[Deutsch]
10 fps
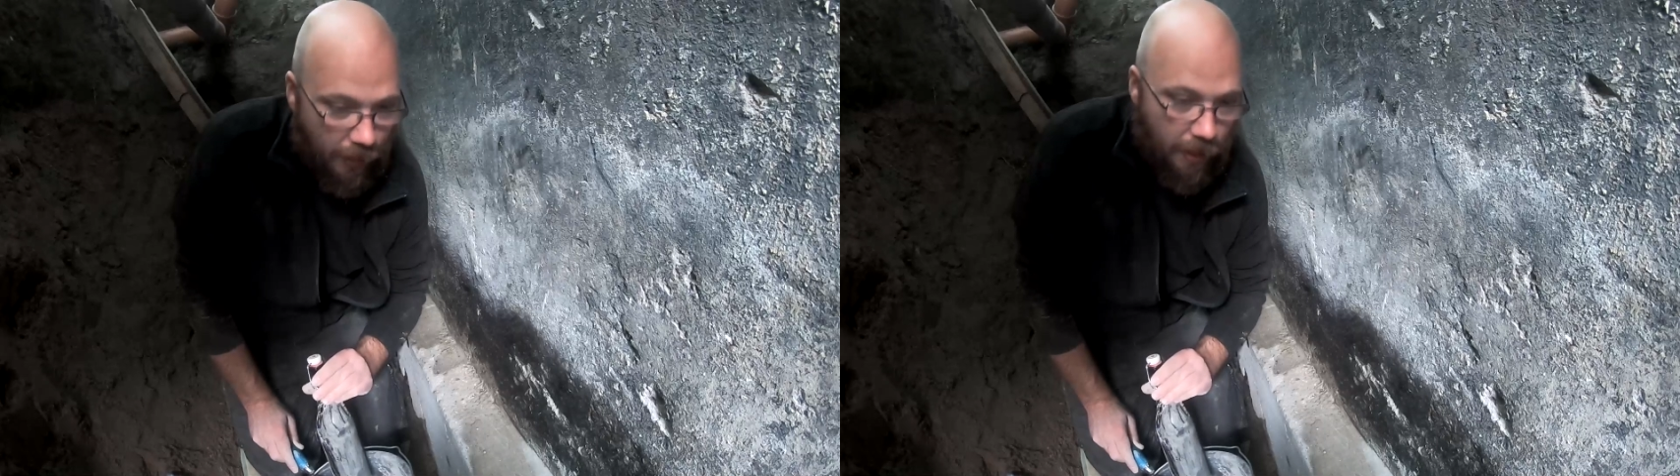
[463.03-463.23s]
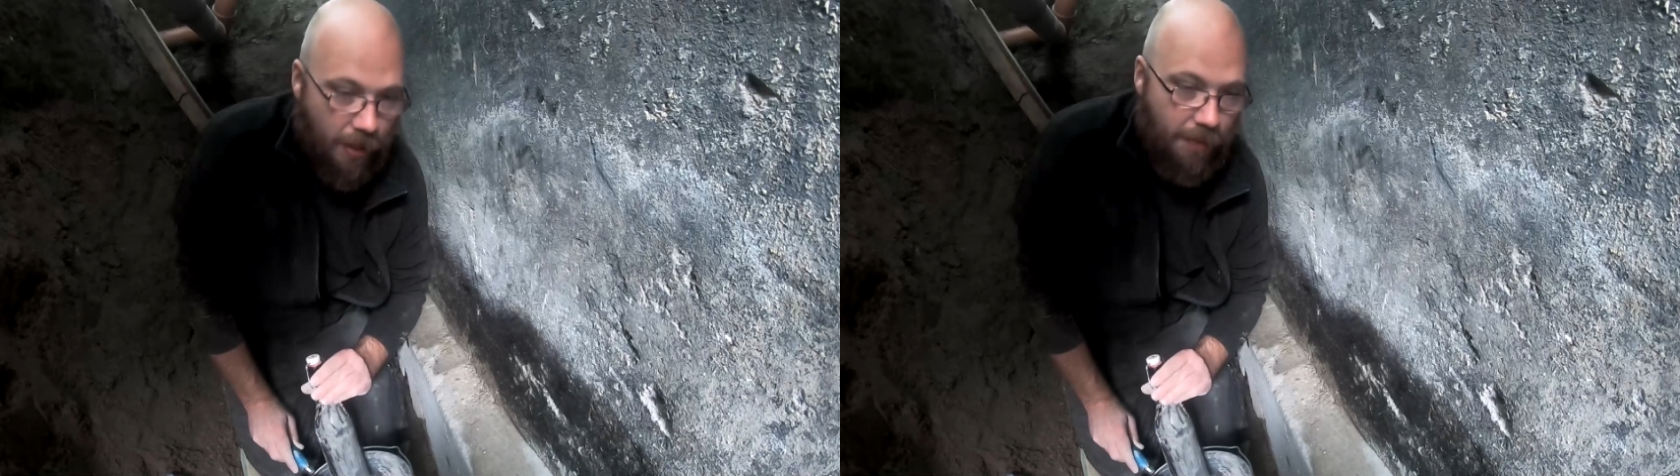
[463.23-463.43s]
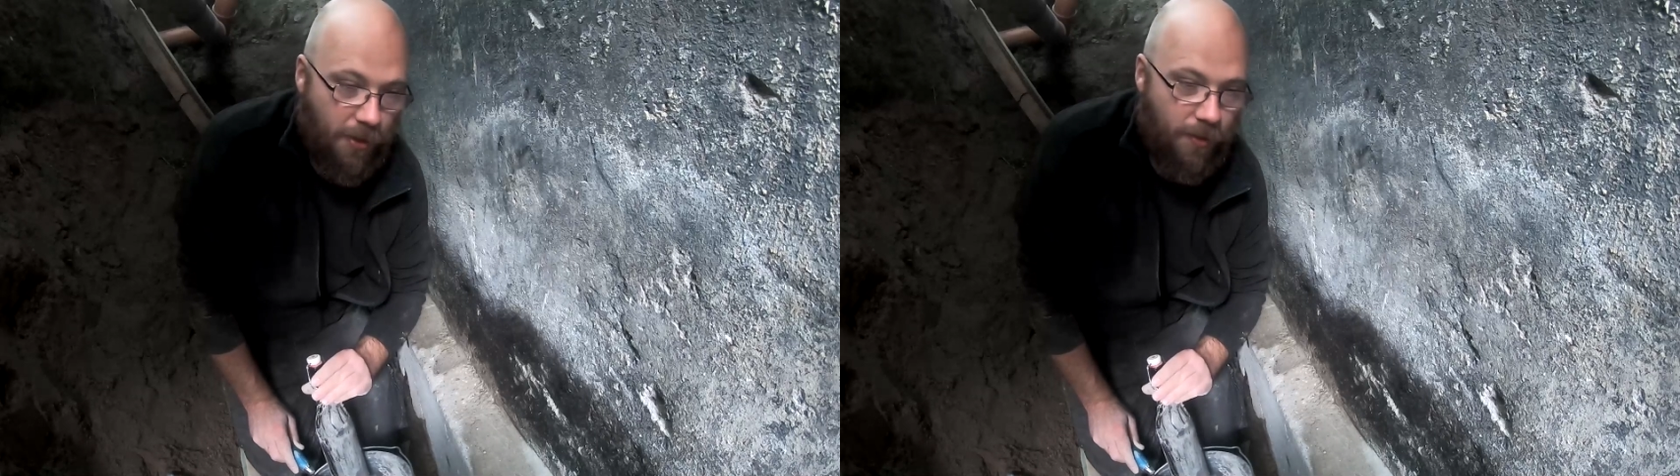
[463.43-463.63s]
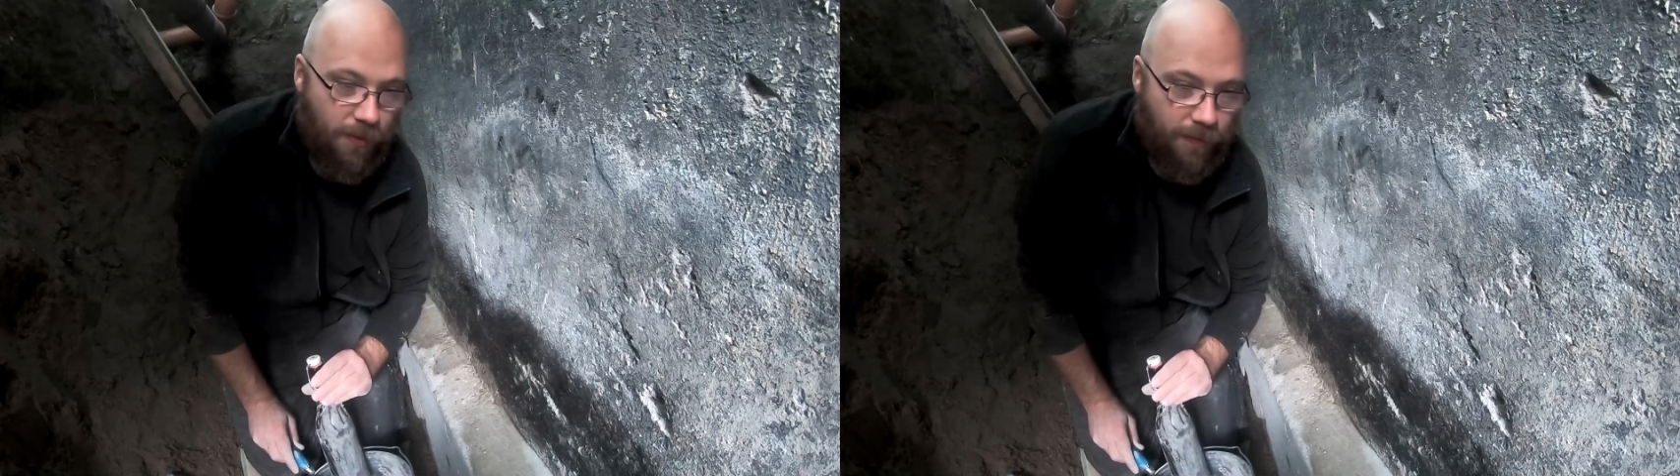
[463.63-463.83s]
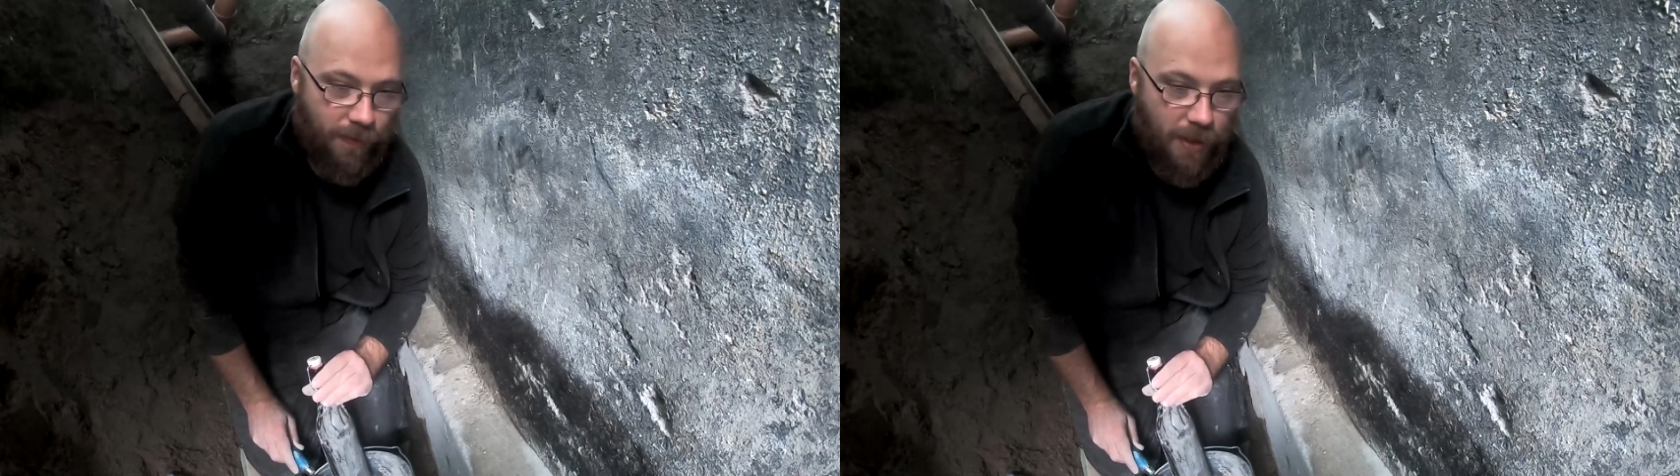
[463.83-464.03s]
Aber
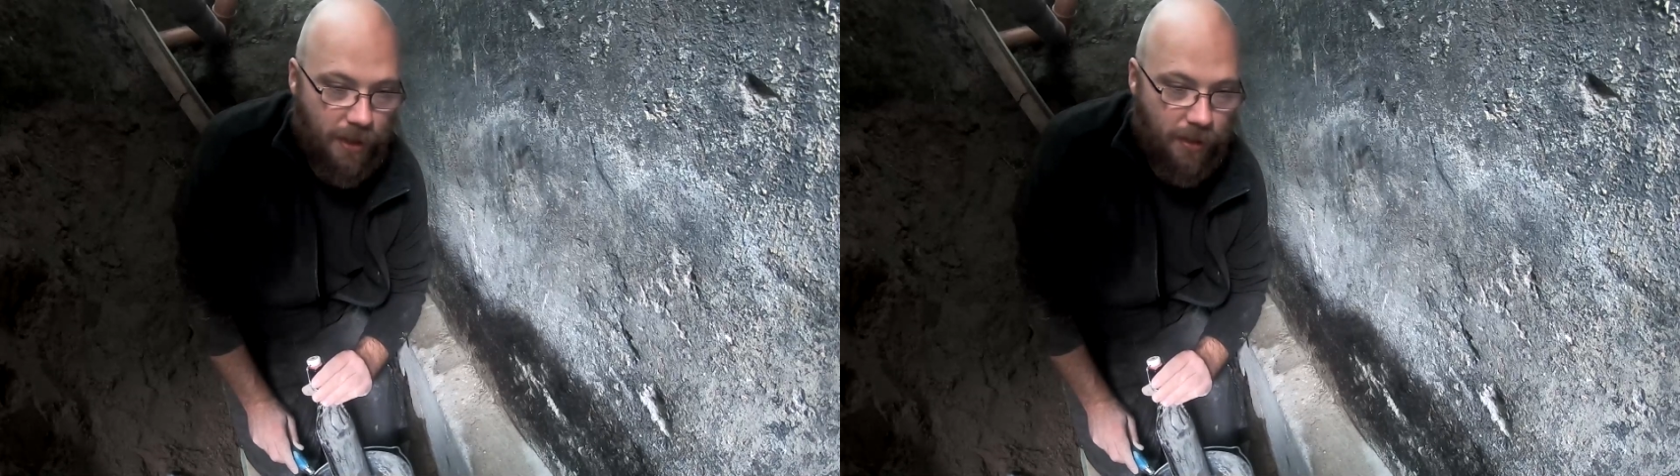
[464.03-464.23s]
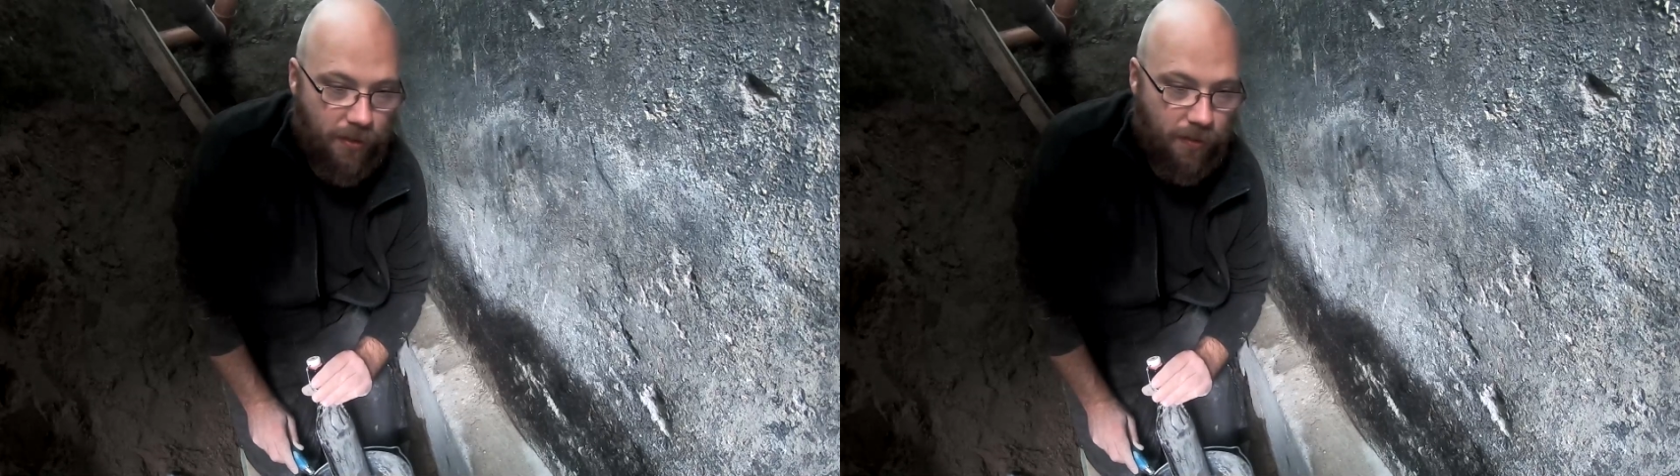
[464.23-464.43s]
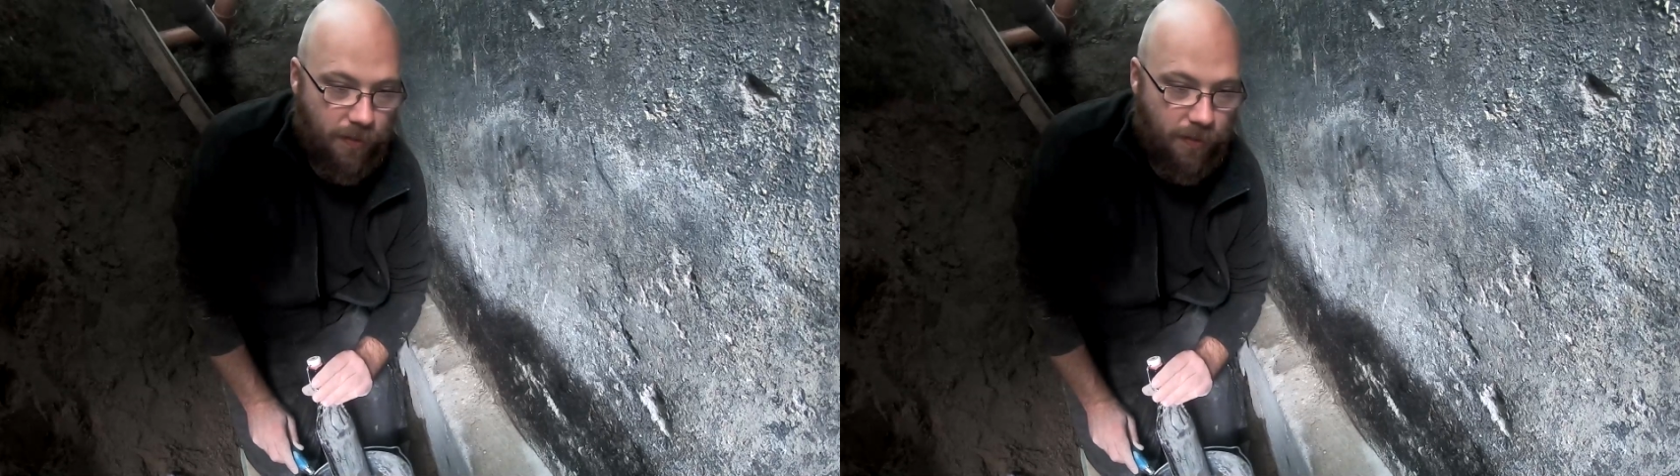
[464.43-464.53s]
irgendwie